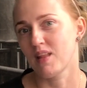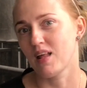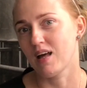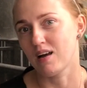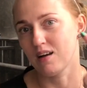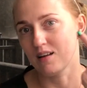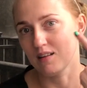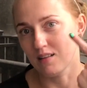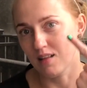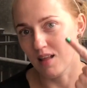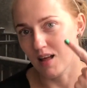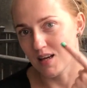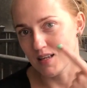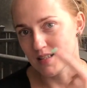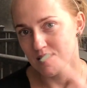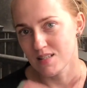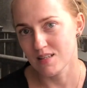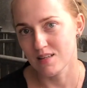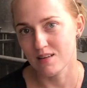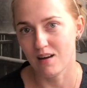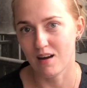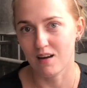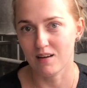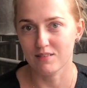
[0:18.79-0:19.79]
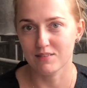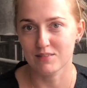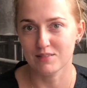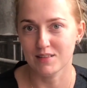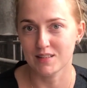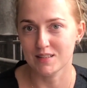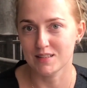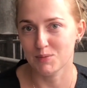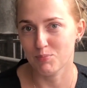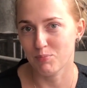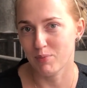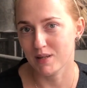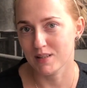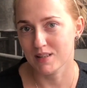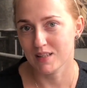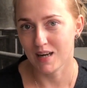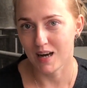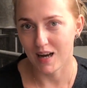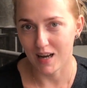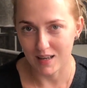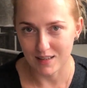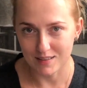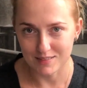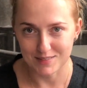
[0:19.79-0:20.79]
глаз, как вы говорите, под
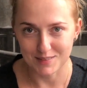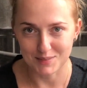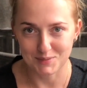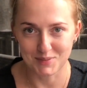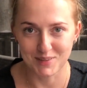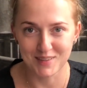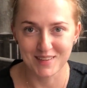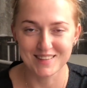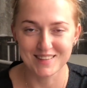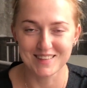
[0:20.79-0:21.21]
кайфом.